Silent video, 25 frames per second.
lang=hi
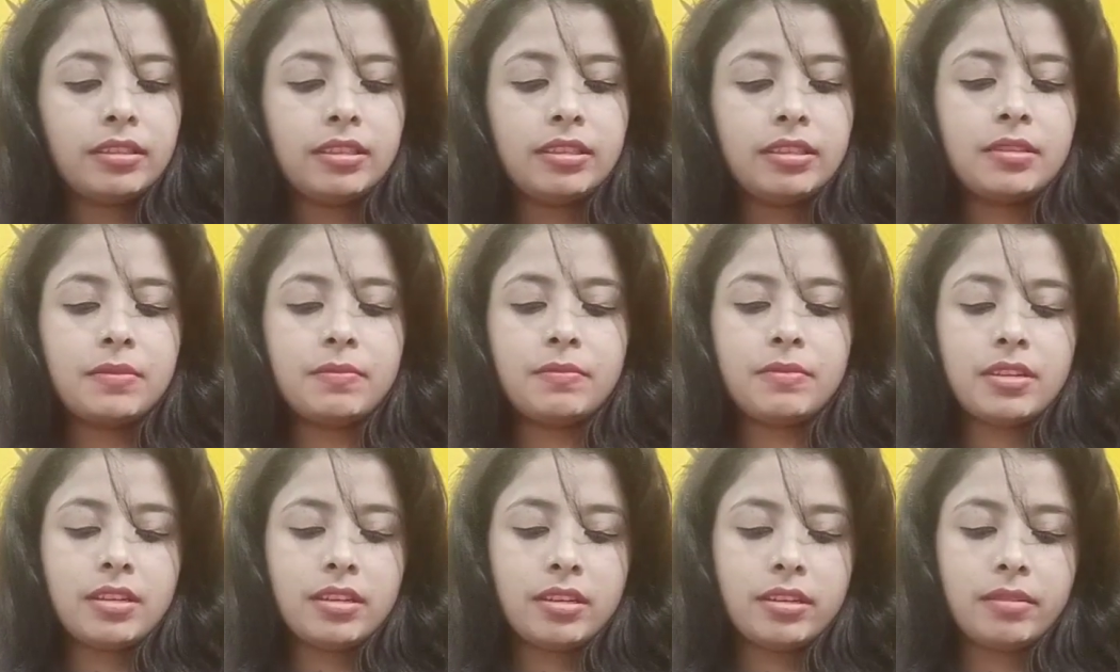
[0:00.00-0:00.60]

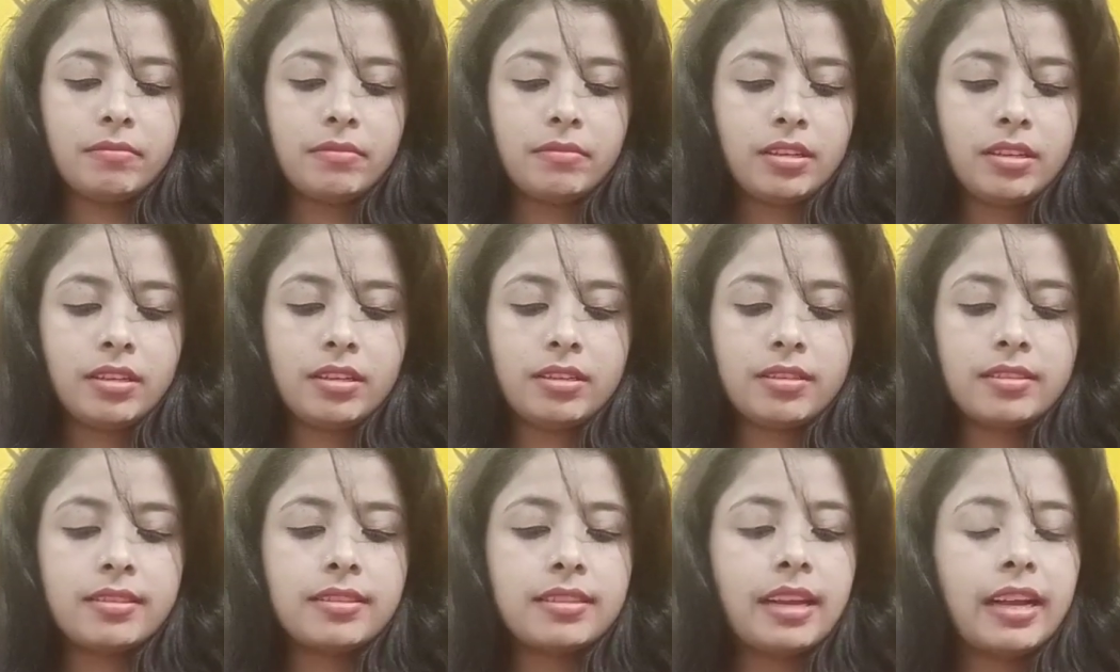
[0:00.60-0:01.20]
इसमें
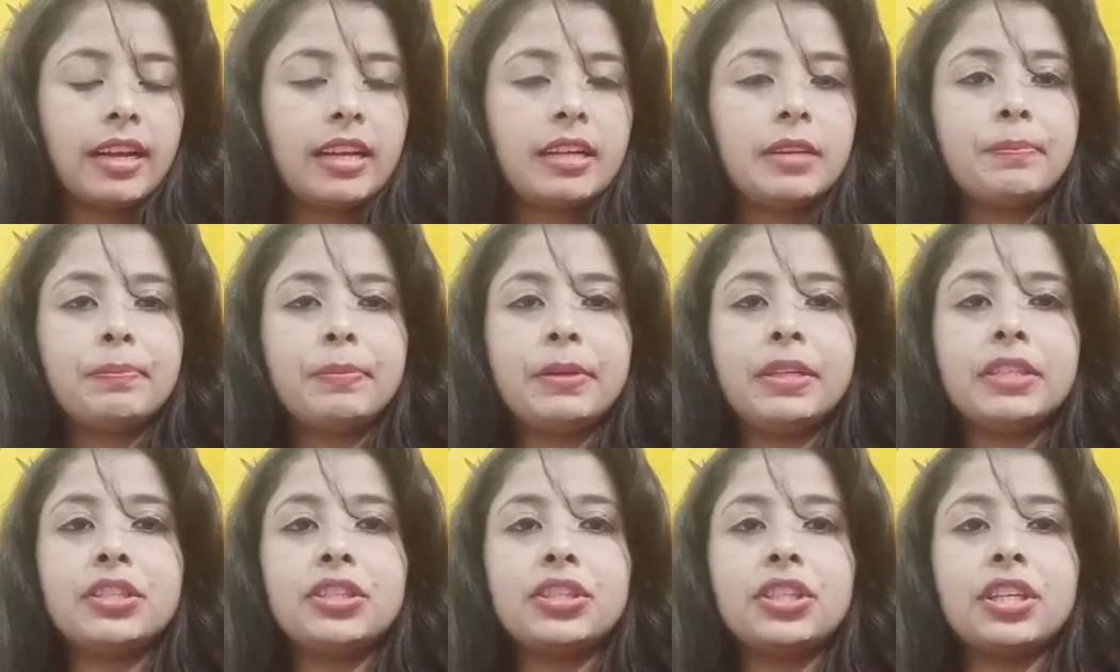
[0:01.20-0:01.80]
हमें साइड
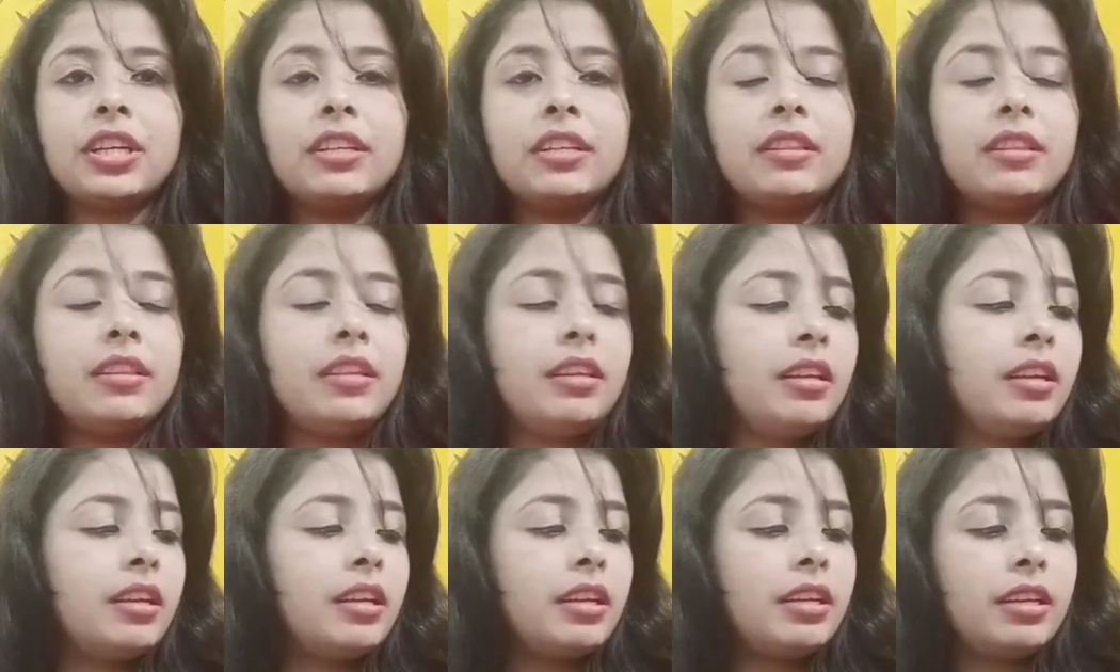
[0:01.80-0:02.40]
पे चेन
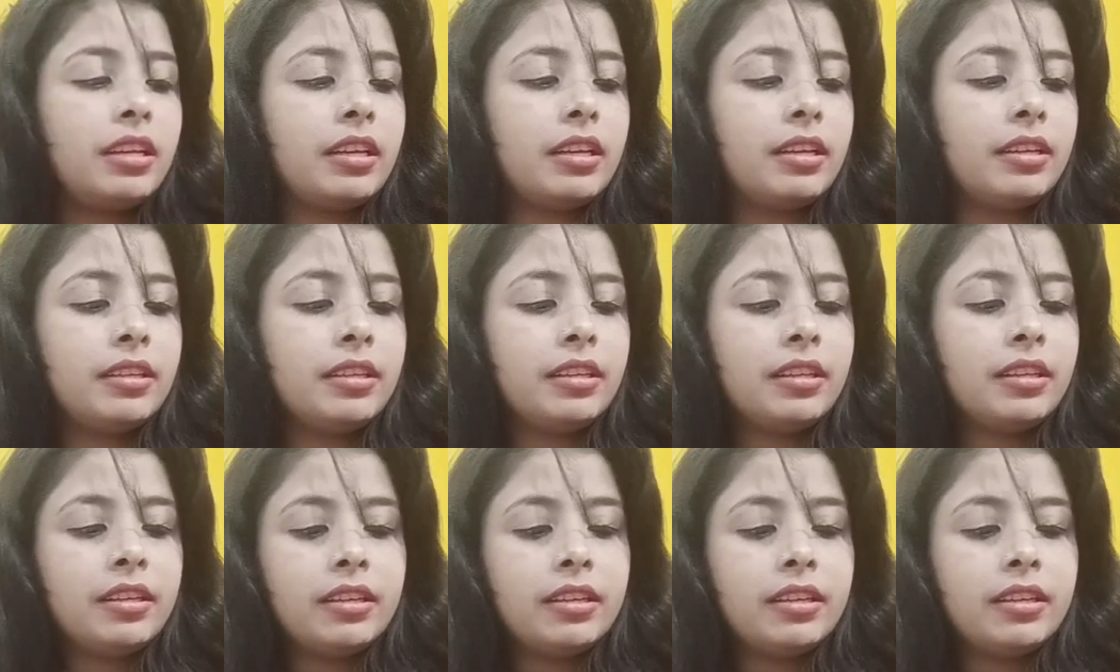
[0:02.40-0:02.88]
दी गई है